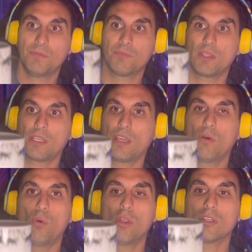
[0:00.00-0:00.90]
Es que
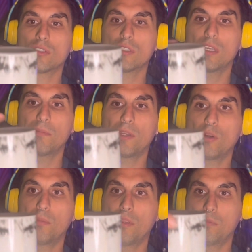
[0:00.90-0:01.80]
U2 es mi
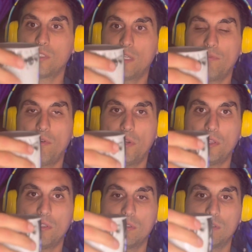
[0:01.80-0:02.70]
grupo de música
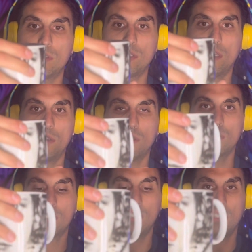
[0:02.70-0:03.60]
favorito. no
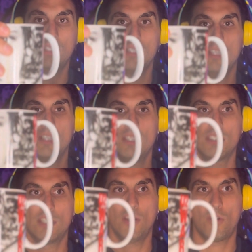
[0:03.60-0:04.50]
sé si,
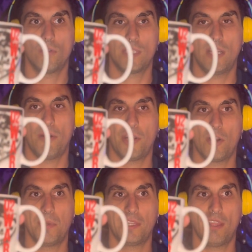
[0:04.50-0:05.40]
si, lo, si lo habré
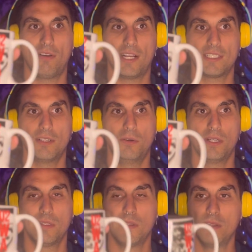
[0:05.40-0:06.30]
comentado acá seguro.
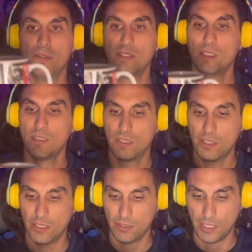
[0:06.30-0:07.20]

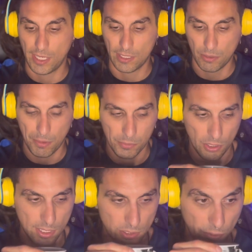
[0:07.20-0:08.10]
Y de acá tomamos
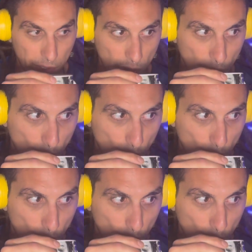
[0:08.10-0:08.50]
hoy el sorbito